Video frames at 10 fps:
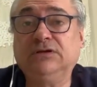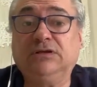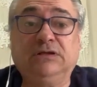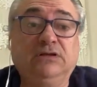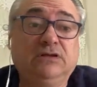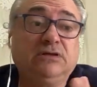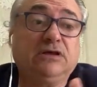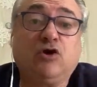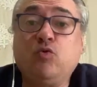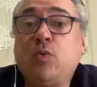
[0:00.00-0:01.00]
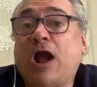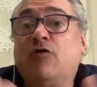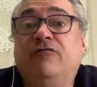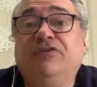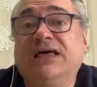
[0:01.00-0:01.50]
y una
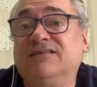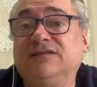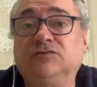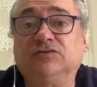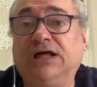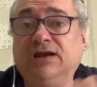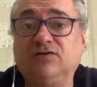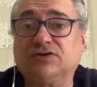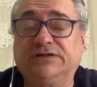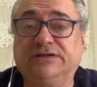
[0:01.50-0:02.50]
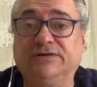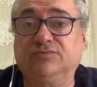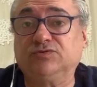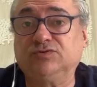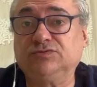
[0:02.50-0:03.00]
confianza total en los que
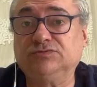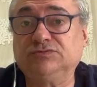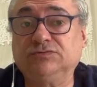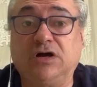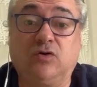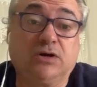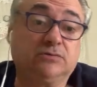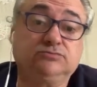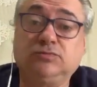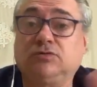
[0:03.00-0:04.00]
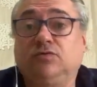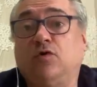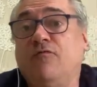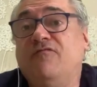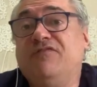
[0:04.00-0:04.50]
tenemos. Ahora,
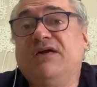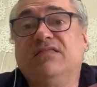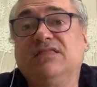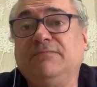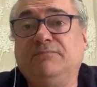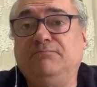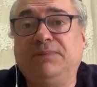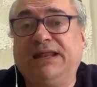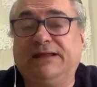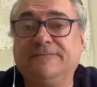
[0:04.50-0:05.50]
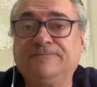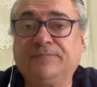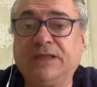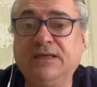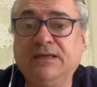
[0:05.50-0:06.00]
confianza plena.
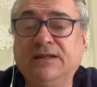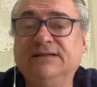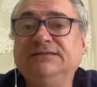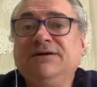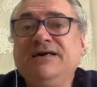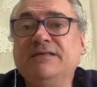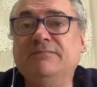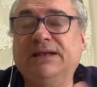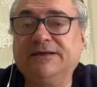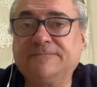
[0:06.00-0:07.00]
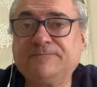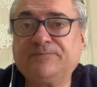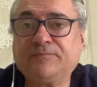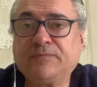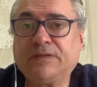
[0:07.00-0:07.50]
En el tema de Dembélé,
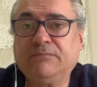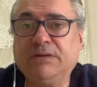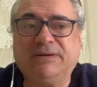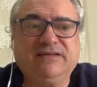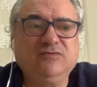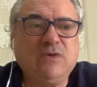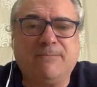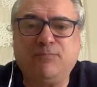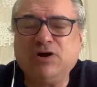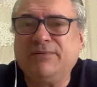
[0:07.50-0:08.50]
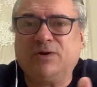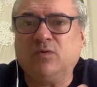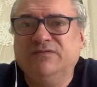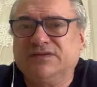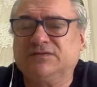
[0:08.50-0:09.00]
me parece una poca
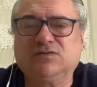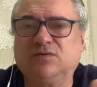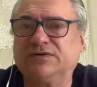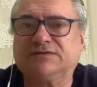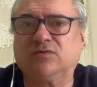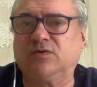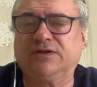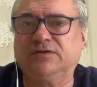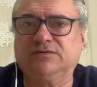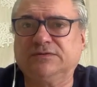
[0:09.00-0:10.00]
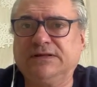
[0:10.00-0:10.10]
vergüenza todo lo que está ocurriendo.